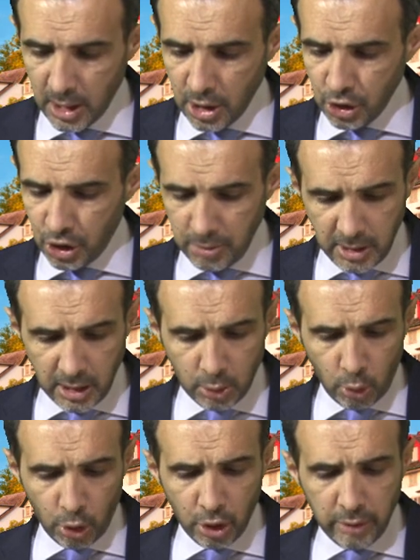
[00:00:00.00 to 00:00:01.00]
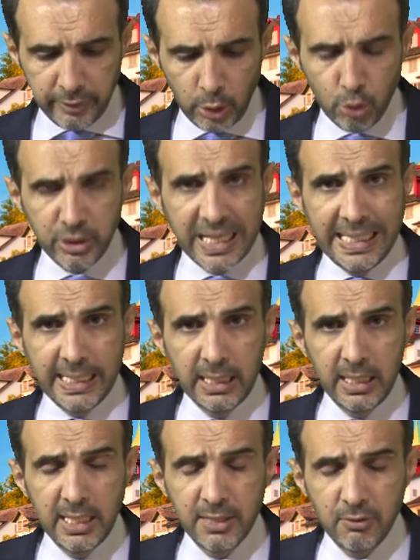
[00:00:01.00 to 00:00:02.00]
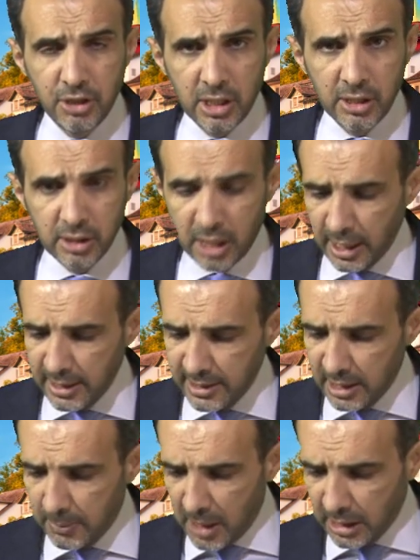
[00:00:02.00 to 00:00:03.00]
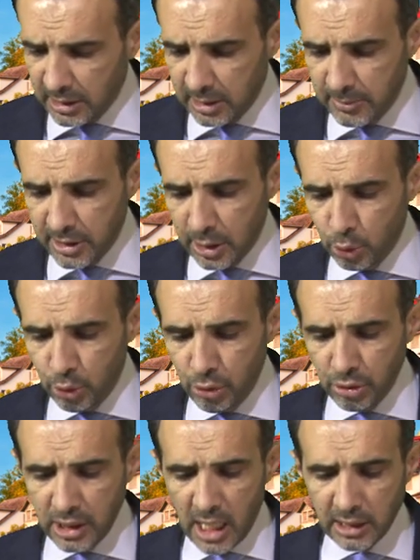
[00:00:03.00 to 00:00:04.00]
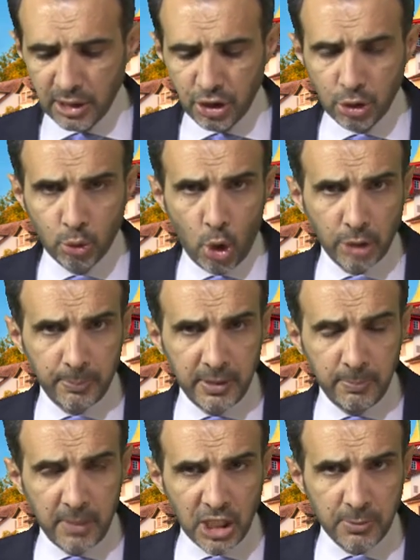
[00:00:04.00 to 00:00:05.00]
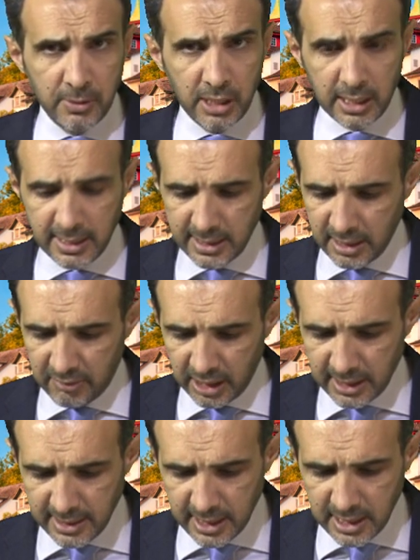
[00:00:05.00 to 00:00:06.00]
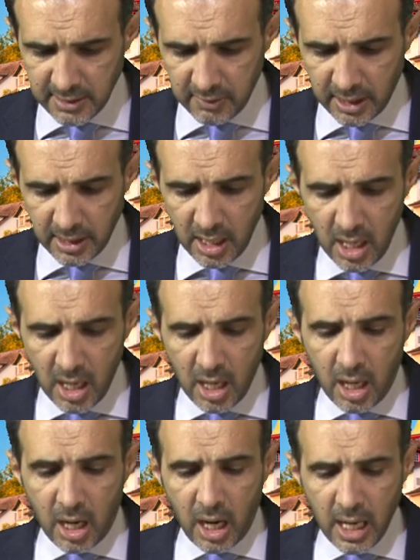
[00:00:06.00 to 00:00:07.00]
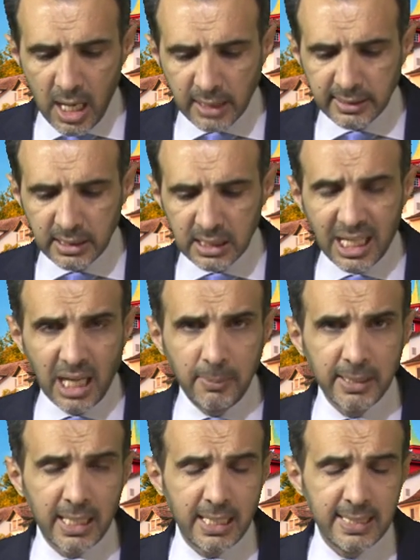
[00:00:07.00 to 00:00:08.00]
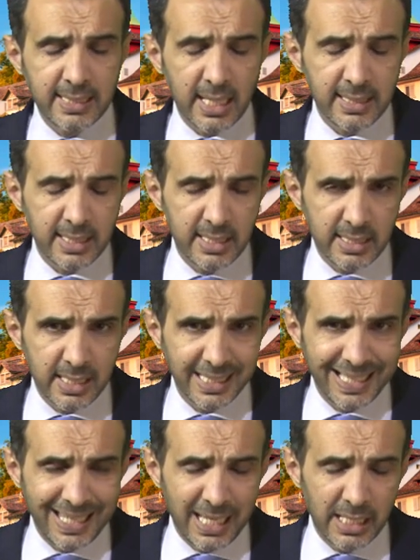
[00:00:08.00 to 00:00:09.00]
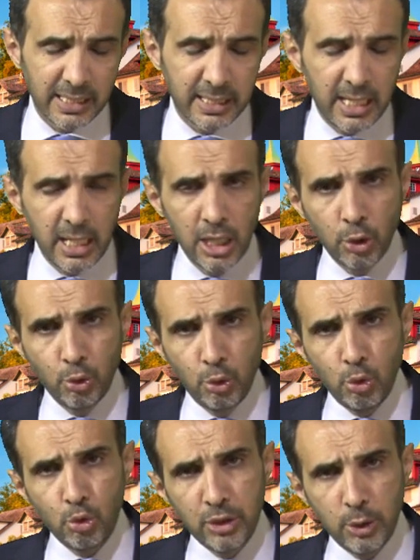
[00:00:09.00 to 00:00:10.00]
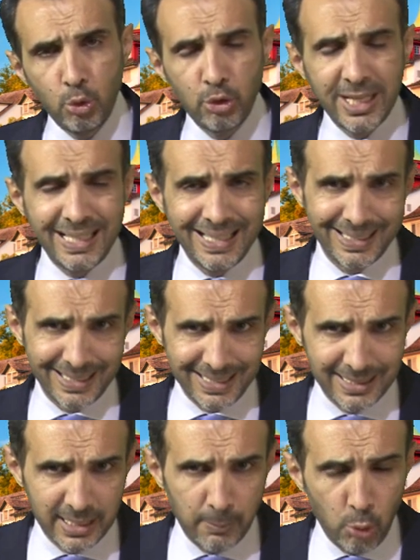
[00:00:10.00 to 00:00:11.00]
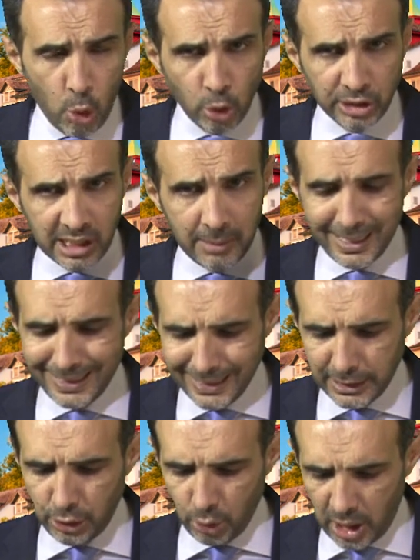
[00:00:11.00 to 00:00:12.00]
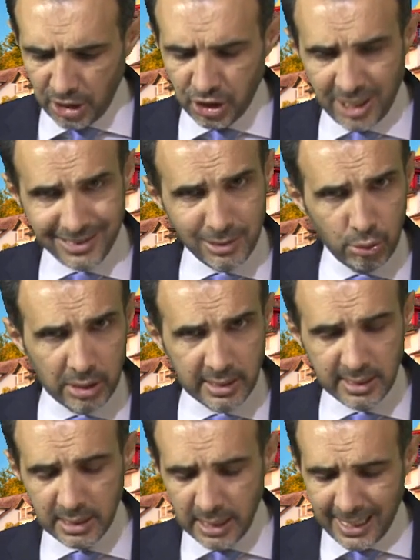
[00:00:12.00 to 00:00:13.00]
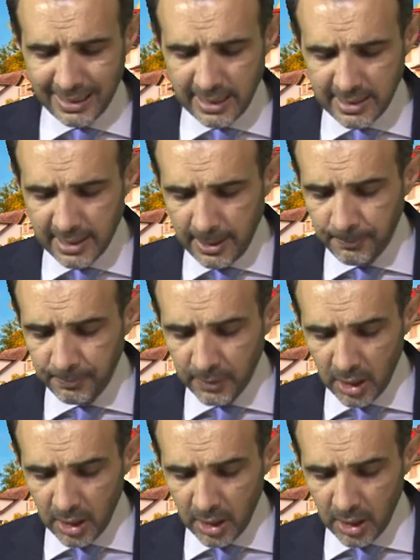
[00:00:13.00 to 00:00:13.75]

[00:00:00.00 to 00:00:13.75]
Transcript: Şimdi koronavirüsle ilgili İsviçre'nin karnesine baktığımızda günlük yaklaşık 4000-5000 arasında vaka sayısı var. Hayatını kaybeden insan sayısı da genellikle %150 arasında bu ortalamayla gidiyor aşağısı yukarısı her neyse.